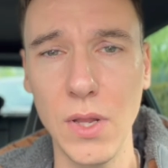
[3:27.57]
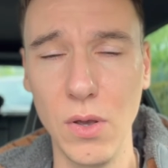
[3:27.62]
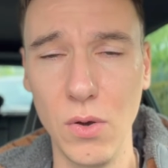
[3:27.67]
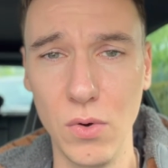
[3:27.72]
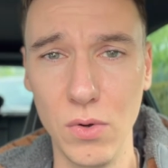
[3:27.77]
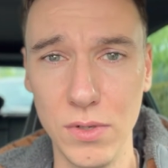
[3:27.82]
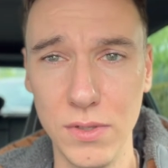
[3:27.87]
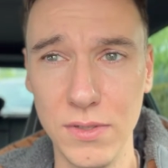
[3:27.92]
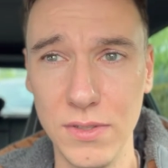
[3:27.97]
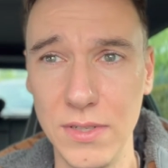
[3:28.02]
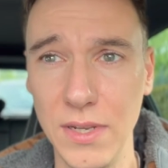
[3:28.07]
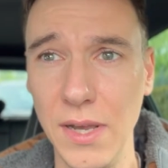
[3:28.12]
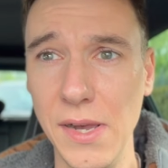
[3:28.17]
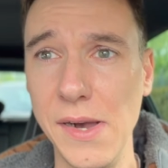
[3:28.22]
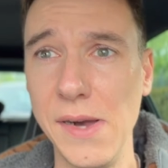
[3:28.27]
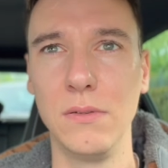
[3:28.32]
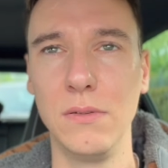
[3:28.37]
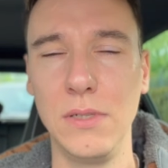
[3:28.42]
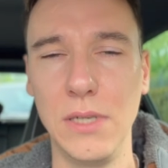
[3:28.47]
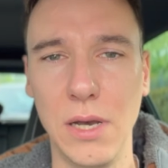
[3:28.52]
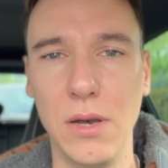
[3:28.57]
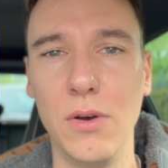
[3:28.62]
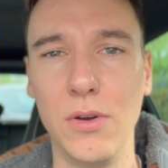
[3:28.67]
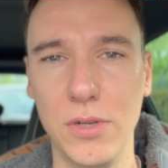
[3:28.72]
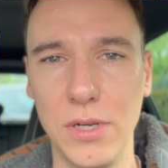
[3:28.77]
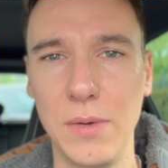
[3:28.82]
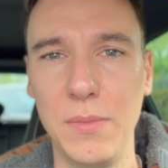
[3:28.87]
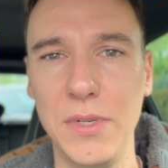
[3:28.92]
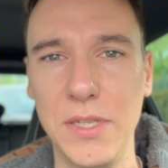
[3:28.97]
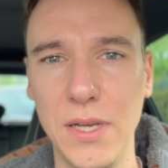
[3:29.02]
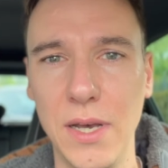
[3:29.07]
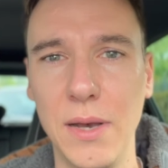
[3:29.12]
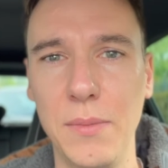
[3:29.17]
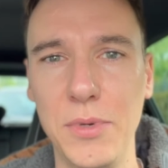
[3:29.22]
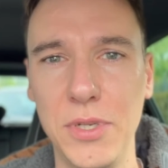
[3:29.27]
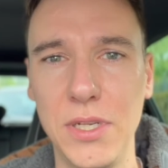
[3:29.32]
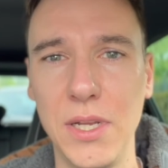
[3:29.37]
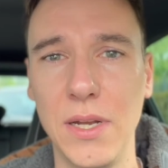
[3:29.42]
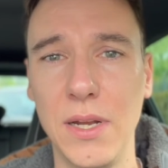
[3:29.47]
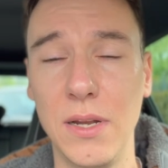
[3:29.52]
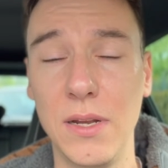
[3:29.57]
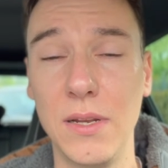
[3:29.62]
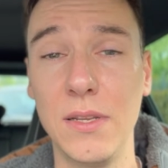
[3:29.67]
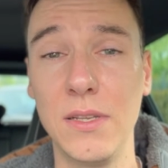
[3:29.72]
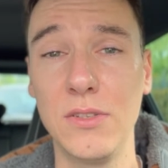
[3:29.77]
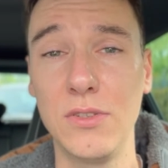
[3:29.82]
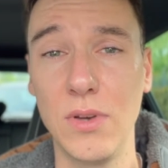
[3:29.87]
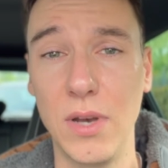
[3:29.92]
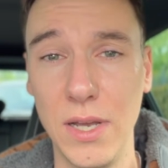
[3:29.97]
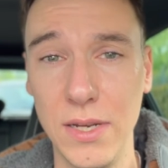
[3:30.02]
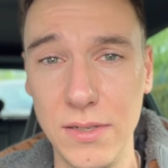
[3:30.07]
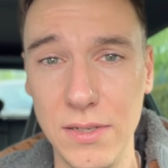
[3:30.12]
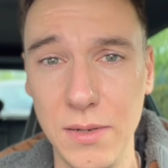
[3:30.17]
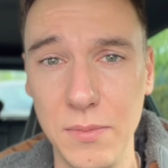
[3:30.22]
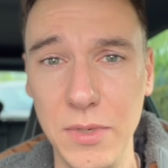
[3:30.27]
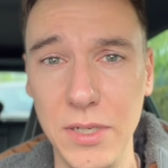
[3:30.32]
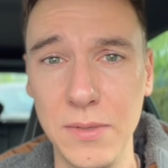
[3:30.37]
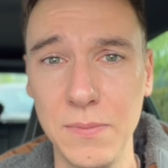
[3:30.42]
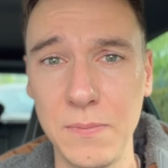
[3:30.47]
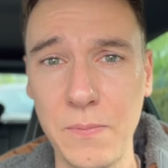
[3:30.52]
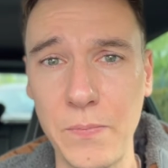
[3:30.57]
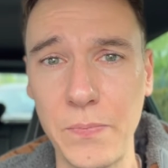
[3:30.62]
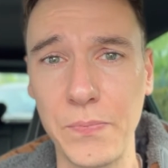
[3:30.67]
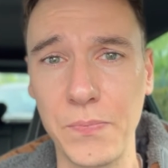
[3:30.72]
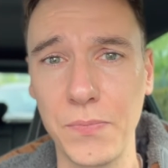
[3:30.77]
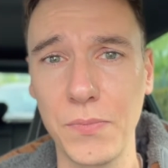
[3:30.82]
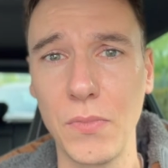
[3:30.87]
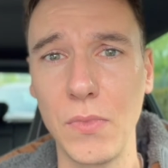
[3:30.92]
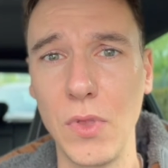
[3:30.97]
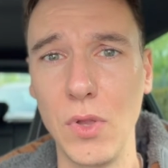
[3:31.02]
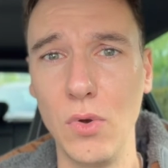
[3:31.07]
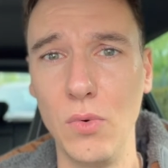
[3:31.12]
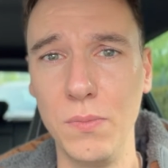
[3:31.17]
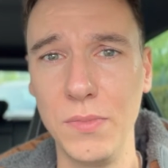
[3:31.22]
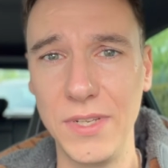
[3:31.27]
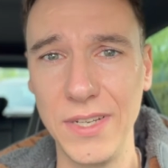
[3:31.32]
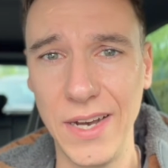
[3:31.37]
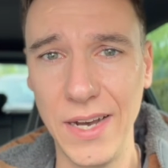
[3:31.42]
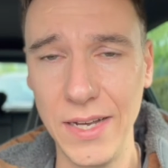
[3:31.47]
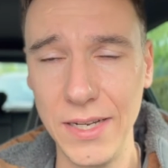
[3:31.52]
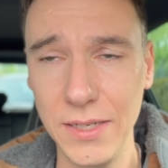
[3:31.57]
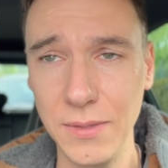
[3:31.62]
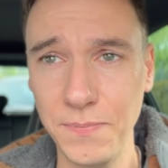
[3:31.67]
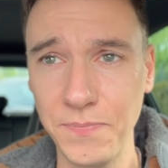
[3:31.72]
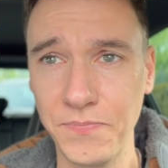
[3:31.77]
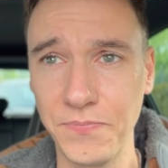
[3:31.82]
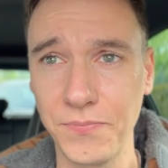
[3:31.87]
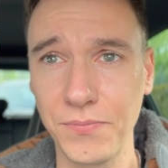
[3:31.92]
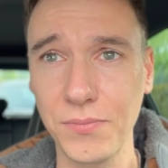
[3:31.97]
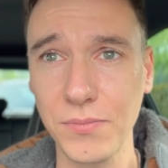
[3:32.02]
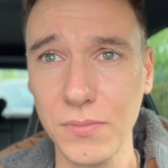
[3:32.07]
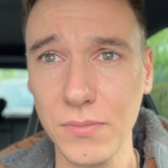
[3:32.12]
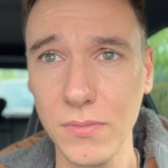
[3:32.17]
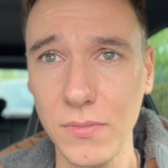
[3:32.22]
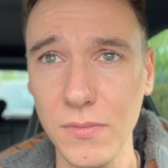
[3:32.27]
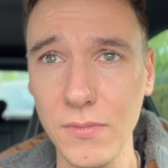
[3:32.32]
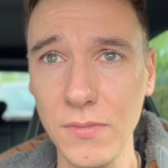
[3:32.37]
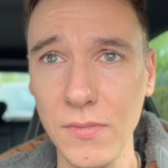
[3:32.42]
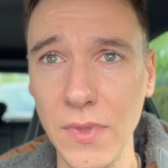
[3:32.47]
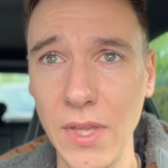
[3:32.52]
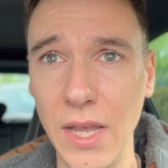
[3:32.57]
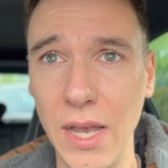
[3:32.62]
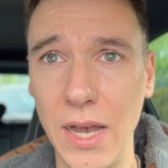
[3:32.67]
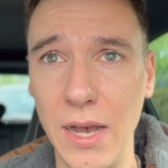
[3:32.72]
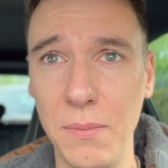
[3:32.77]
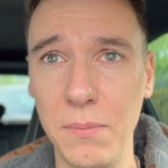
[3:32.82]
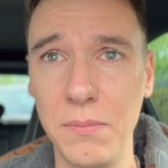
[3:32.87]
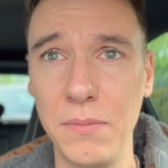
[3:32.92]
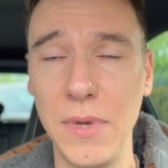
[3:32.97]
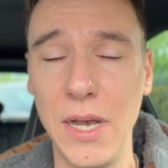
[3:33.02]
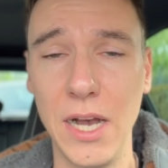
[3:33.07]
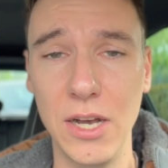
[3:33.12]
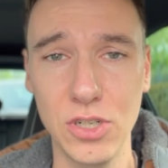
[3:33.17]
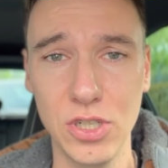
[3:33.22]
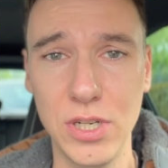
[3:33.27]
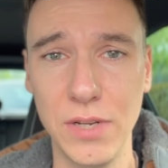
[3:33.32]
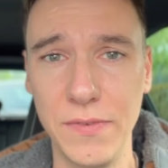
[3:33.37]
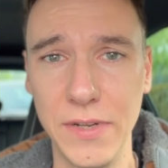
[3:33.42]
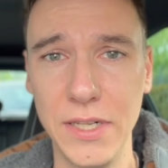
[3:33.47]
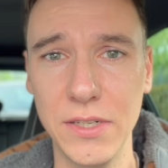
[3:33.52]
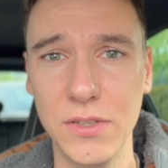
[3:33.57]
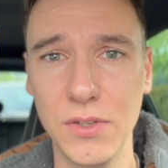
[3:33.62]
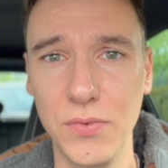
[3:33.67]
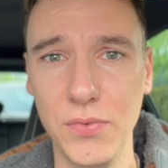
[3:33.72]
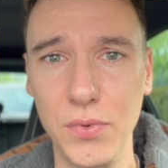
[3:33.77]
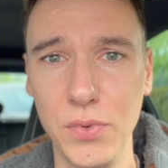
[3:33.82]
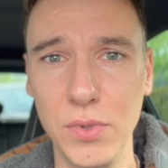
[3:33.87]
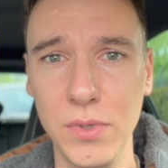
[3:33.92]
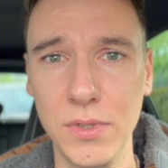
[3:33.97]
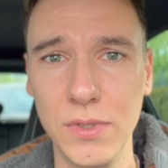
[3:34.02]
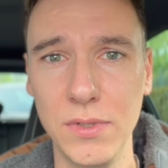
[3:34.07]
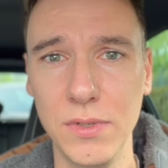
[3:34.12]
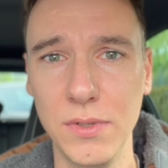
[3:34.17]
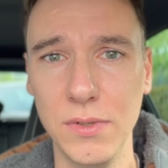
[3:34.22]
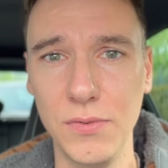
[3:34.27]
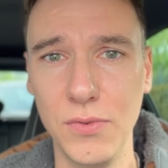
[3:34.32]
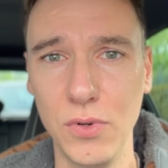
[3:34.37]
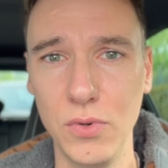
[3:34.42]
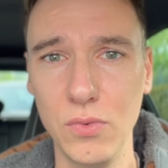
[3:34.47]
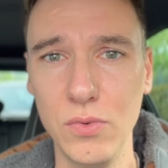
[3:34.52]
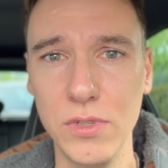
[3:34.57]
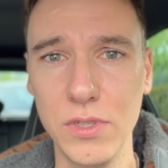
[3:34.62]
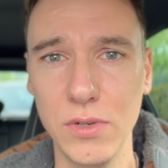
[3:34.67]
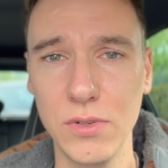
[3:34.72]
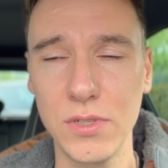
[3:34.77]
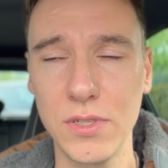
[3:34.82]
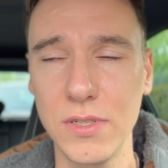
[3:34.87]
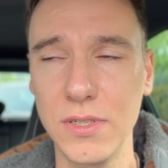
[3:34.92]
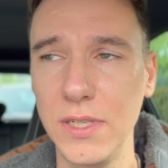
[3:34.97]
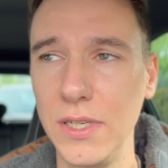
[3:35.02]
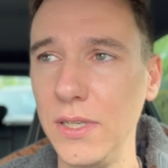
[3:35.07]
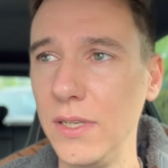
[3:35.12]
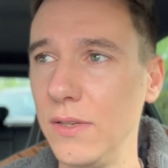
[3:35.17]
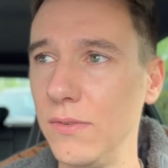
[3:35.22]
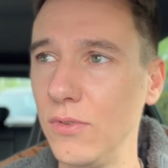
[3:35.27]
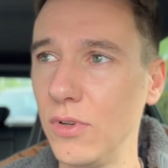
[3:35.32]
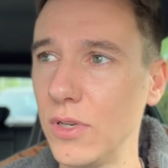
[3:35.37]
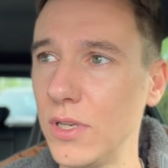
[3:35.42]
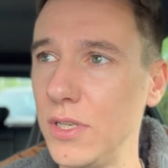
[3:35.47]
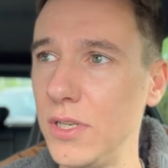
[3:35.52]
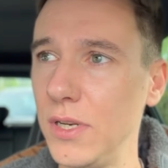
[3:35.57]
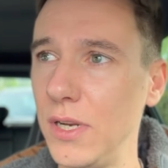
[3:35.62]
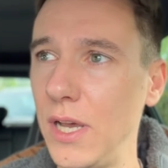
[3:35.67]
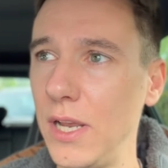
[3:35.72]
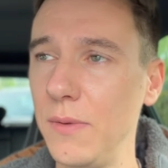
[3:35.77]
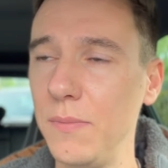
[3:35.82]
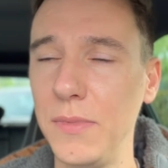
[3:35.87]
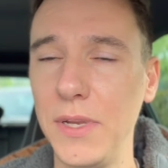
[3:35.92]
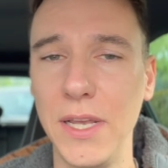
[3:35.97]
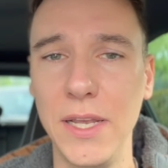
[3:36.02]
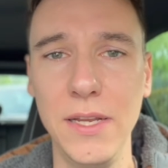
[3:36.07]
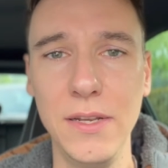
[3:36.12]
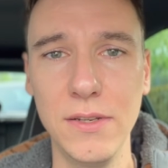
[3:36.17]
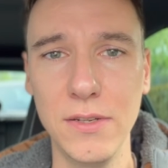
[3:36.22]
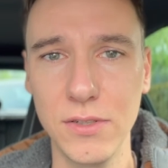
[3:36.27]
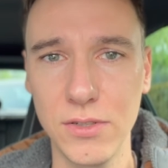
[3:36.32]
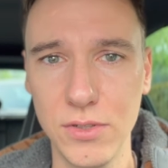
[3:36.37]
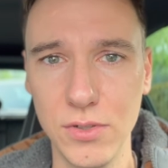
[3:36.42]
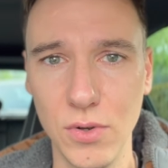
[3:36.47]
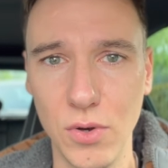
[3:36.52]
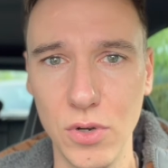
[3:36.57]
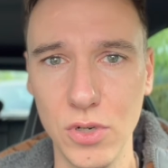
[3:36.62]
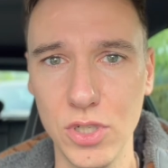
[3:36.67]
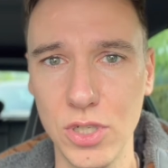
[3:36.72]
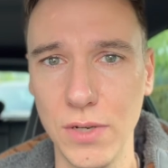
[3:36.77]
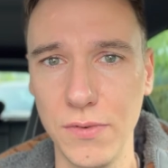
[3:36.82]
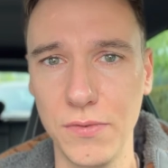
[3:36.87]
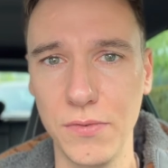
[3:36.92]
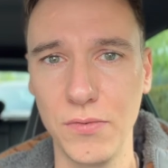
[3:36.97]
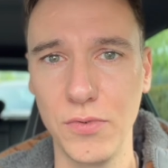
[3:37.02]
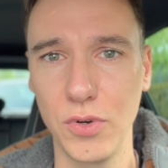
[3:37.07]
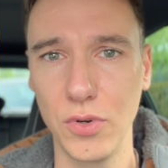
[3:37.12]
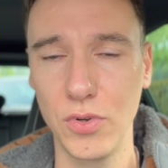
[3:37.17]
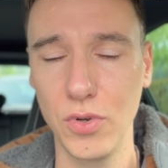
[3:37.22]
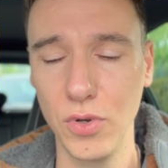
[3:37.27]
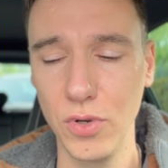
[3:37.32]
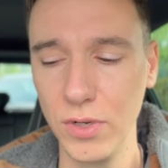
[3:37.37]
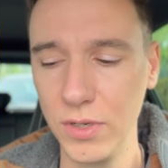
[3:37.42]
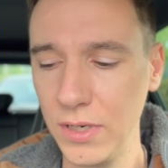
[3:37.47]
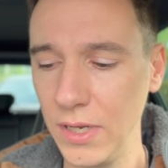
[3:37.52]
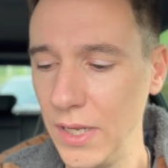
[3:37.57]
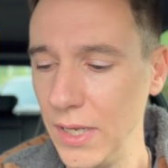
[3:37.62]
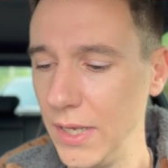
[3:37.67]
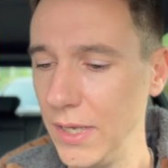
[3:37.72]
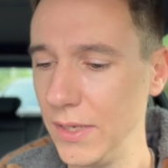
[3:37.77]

Und ja, heute Nachmittag habe ich dann allerdings noch einen Termin um drei am Arsch der Welt gefühlt, äh, von uns aus gesehen, wirklich in einem der hintersten Ortschaften von Köln.